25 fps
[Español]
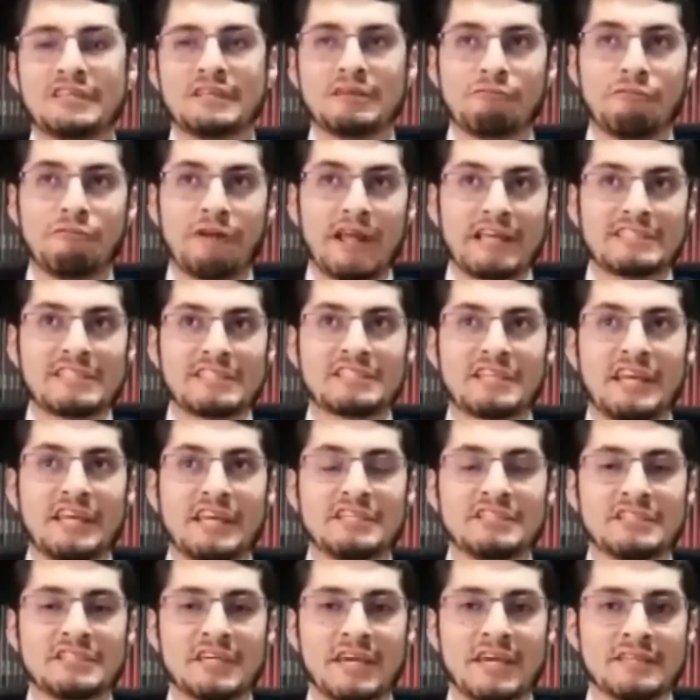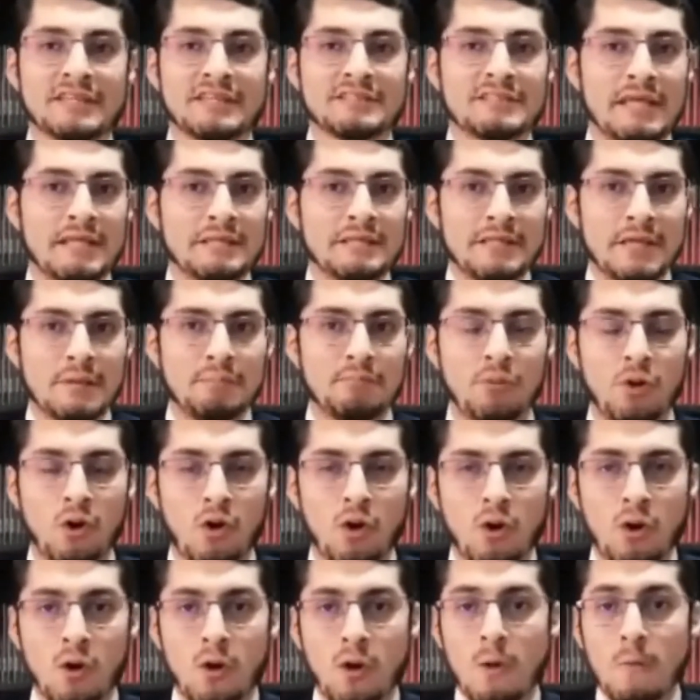frases clichés del
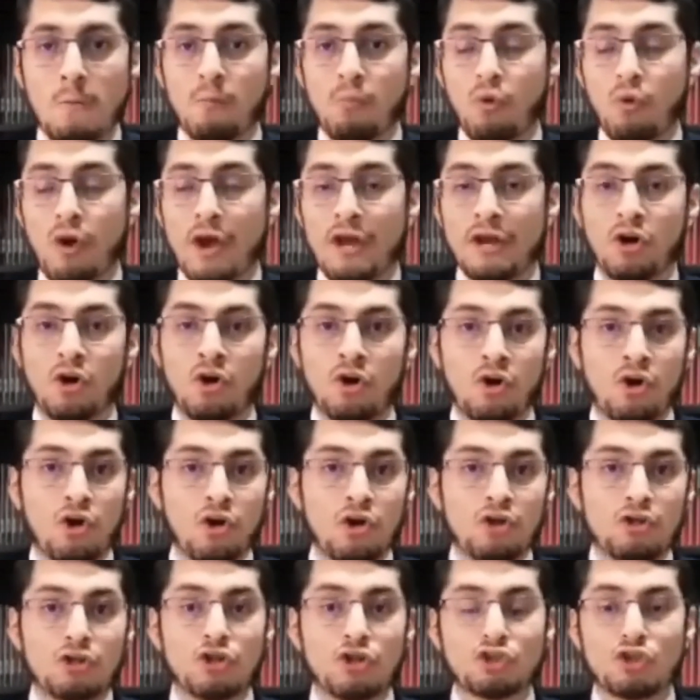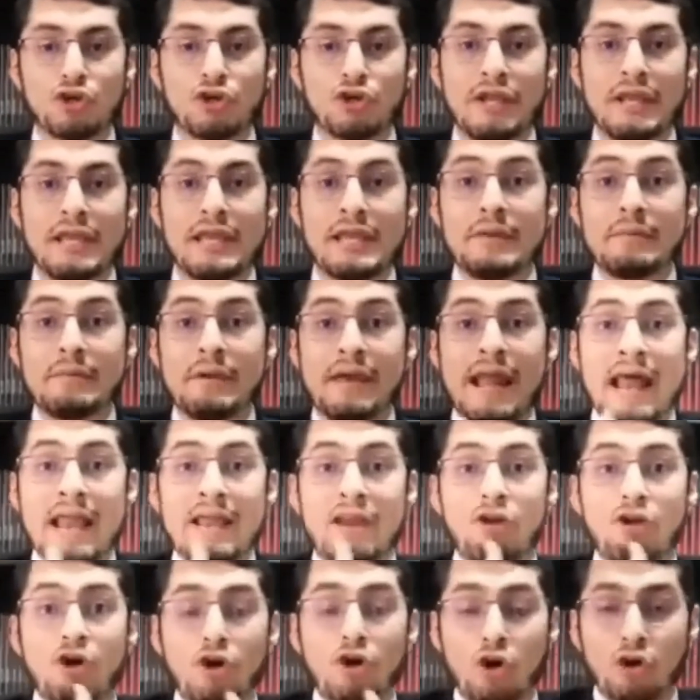tipo, bueno, yo soy liberal
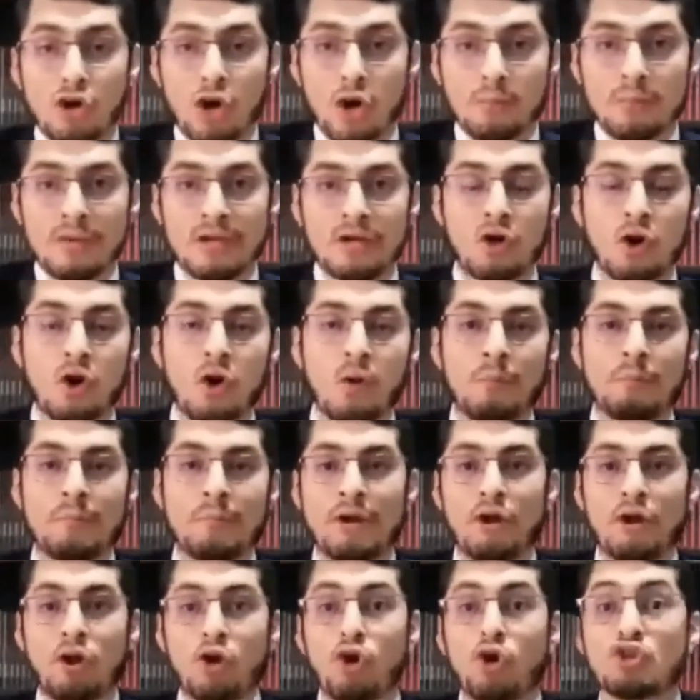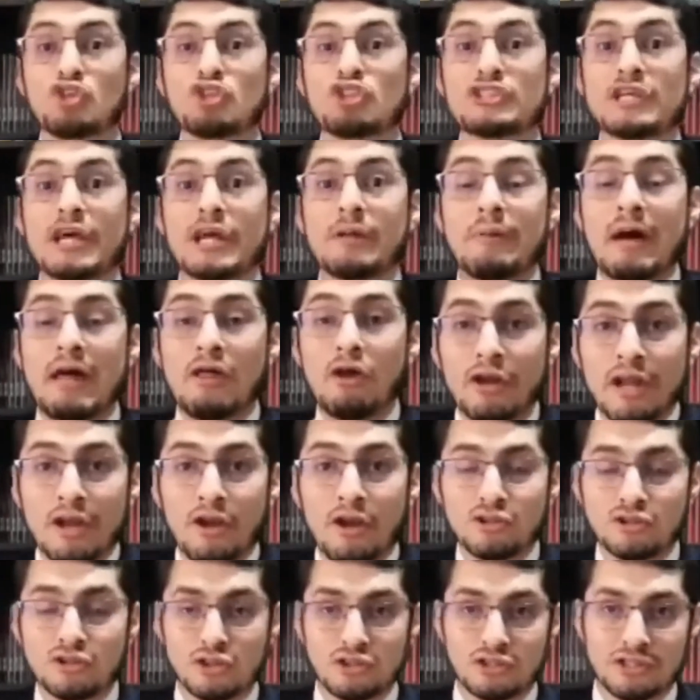en lo económico, pero conservador en
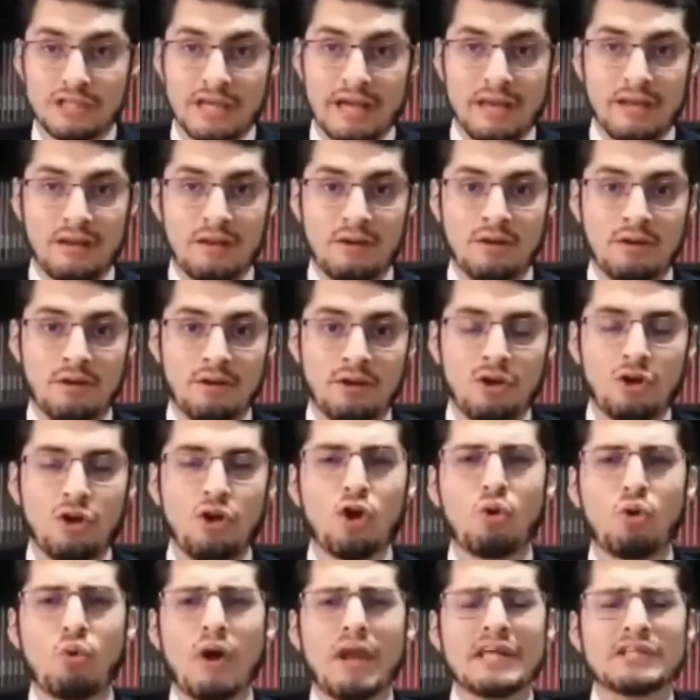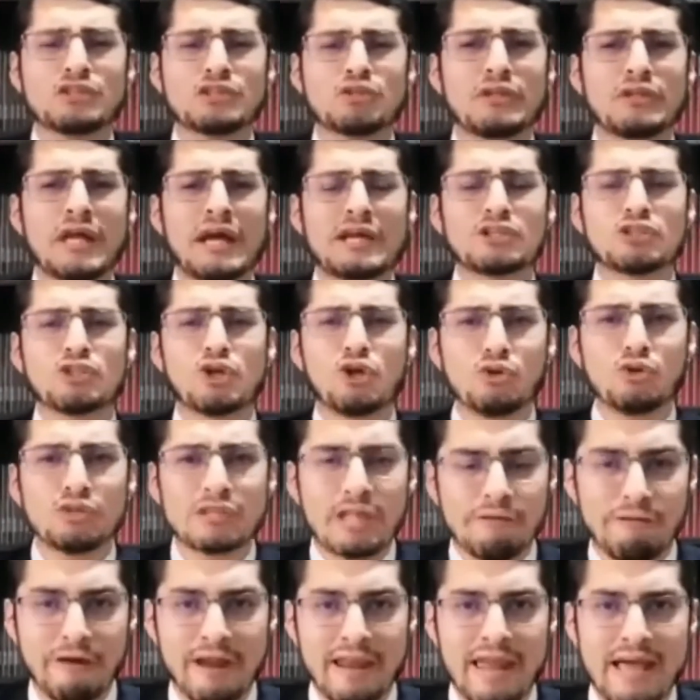lo social, lo cual es una
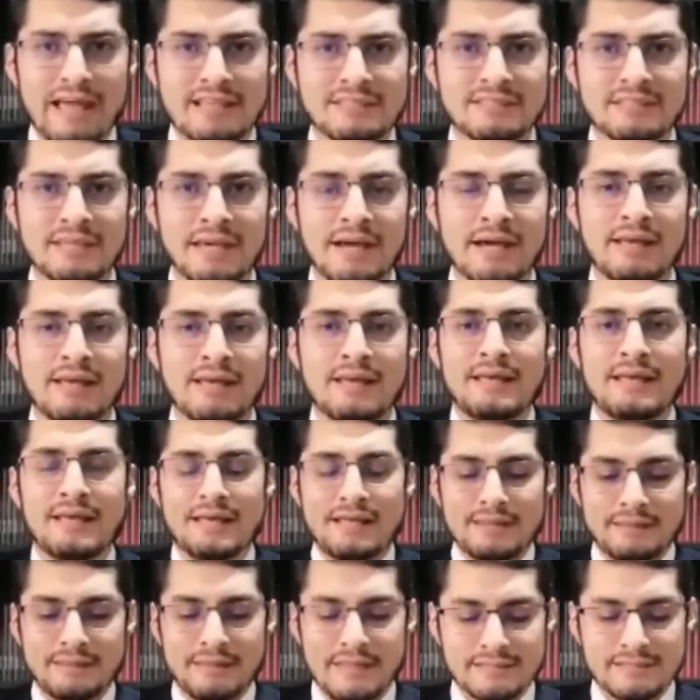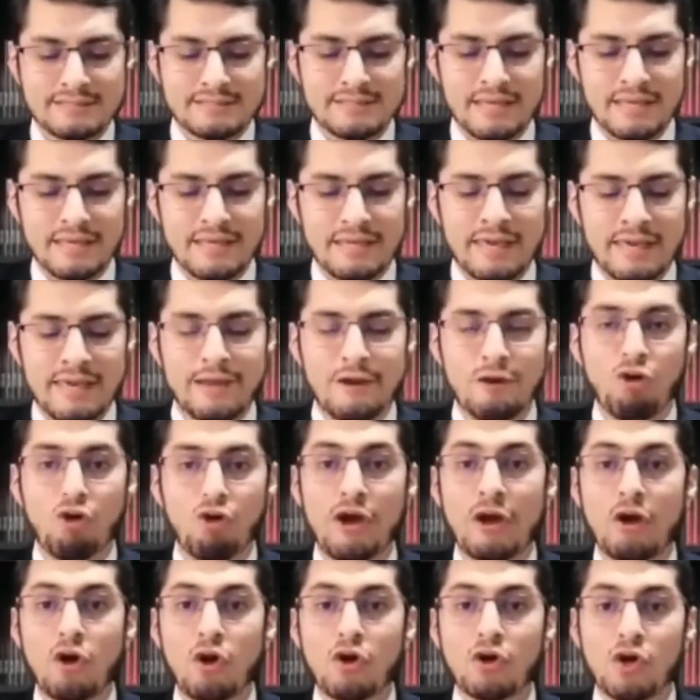absoluta falacia desde que lo
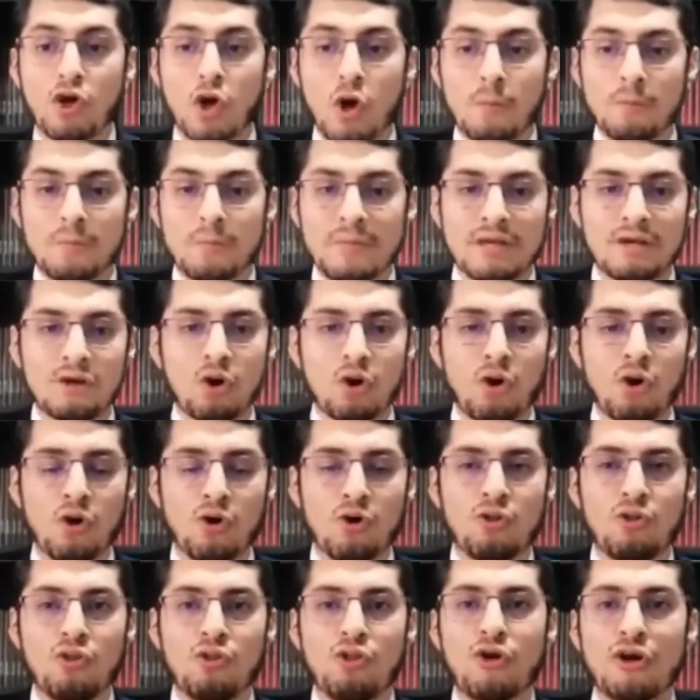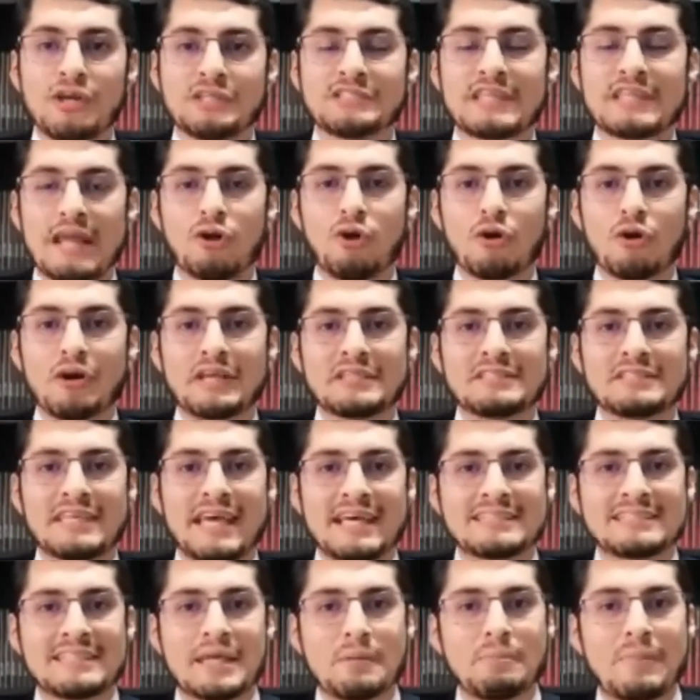económico no es algo que
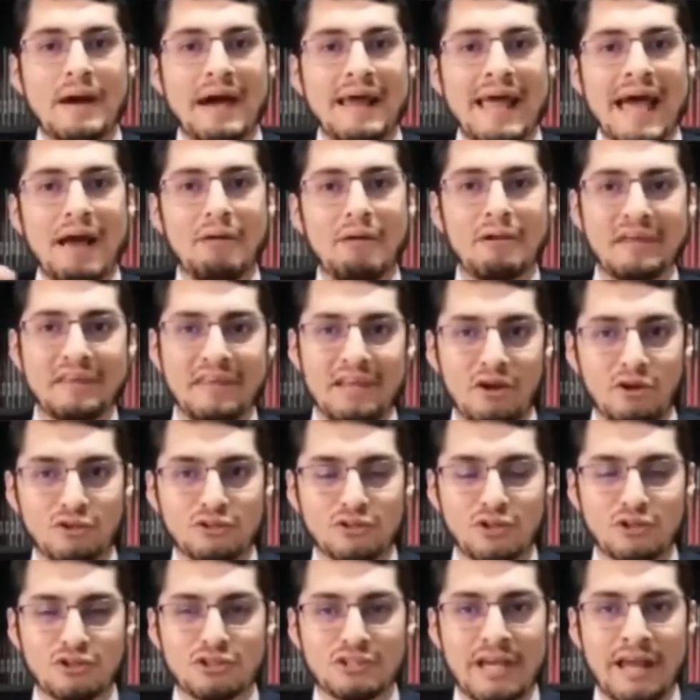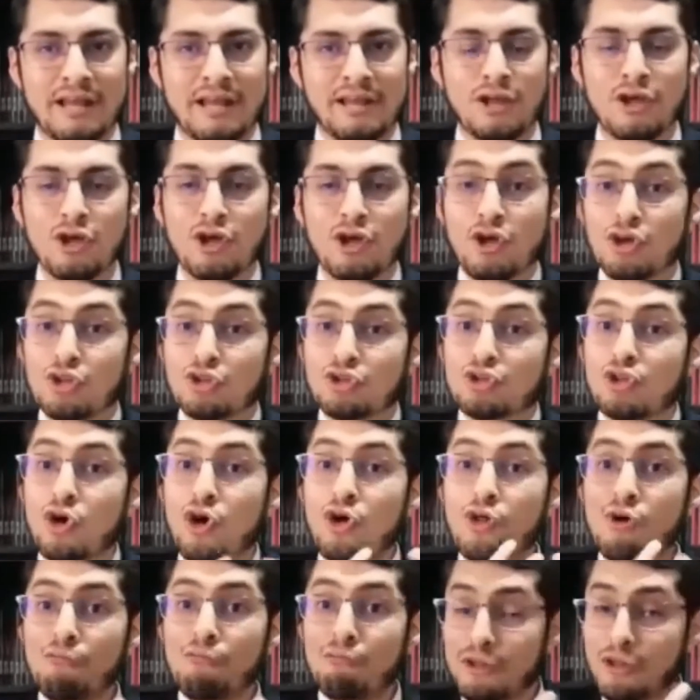sea separable de lo social.
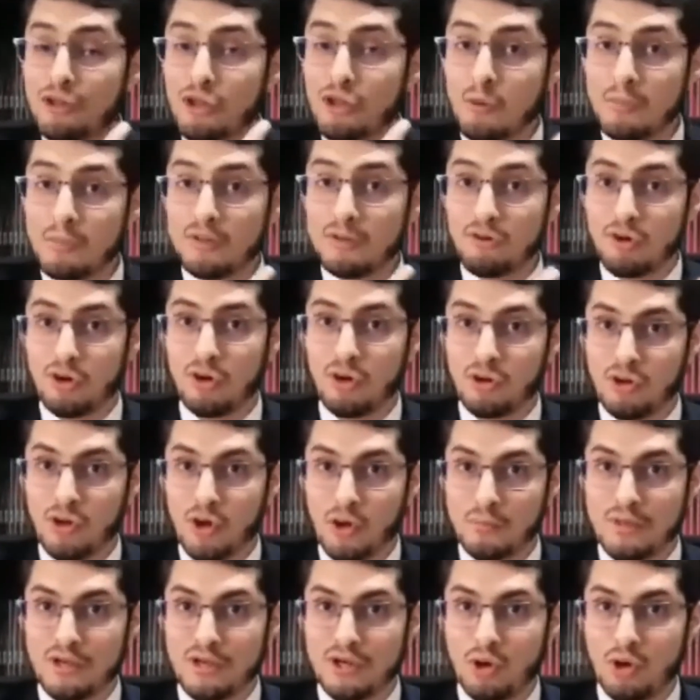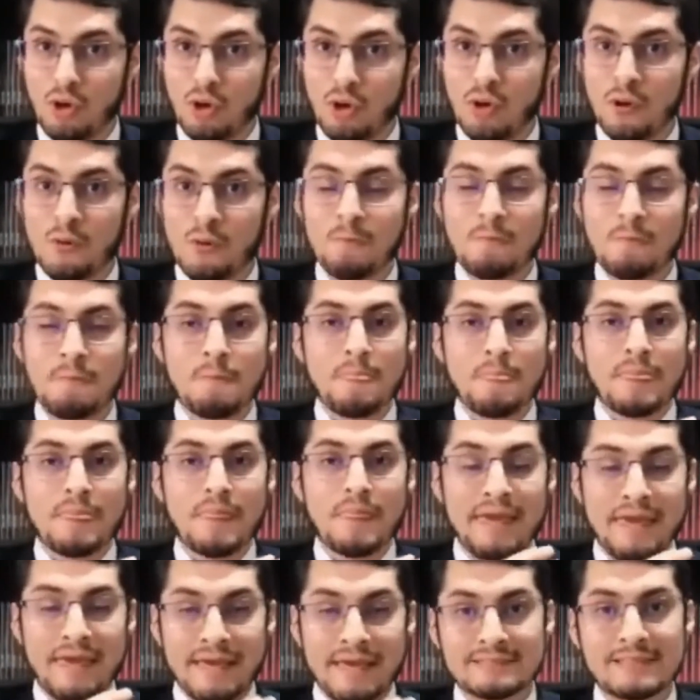Todo fenómeno económico
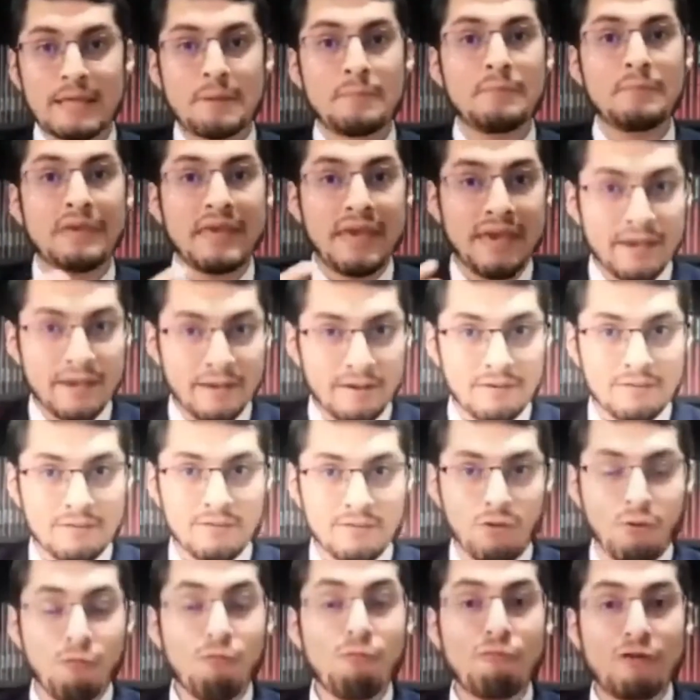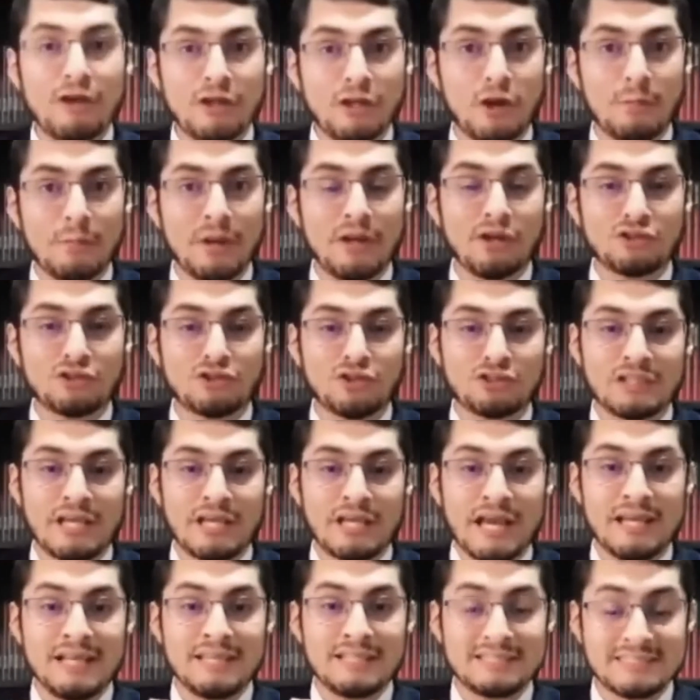es también un fenómeno
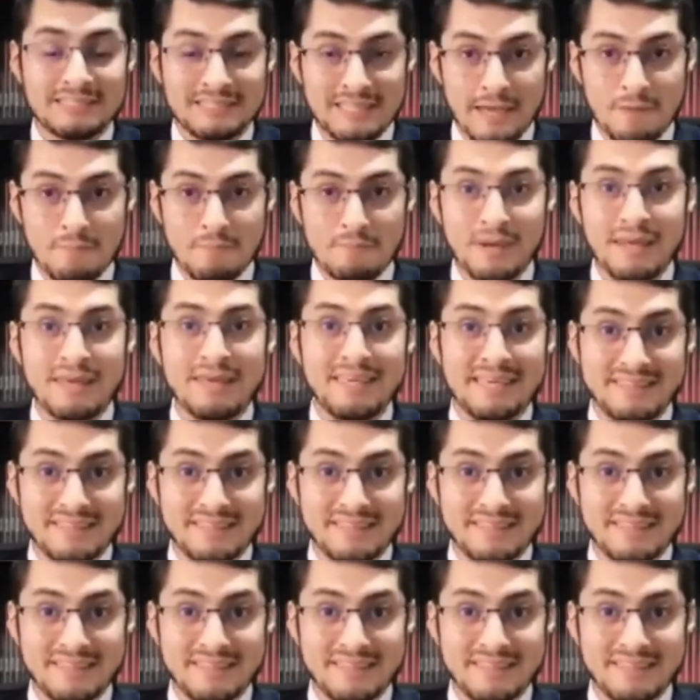social siempre y